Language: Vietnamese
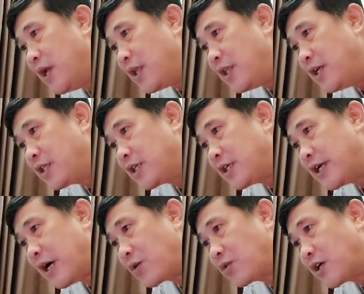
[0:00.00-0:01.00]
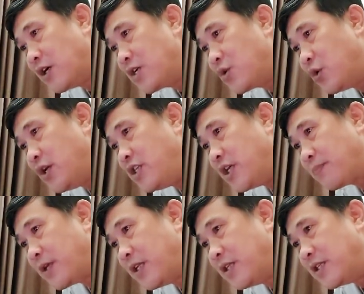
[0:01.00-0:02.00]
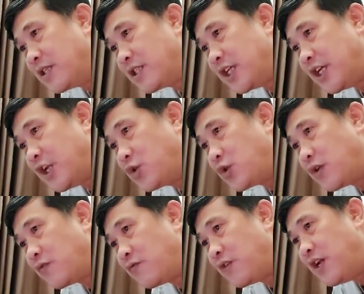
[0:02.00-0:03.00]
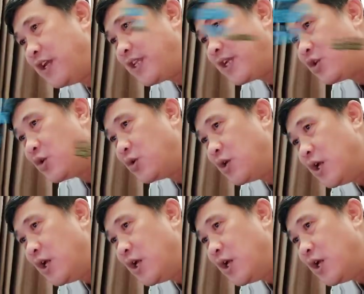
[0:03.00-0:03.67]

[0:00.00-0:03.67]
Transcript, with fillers: nhưng từ đầu tới cuối Diệp Thiên chỉ nói chuyện với Lý Thanh Du,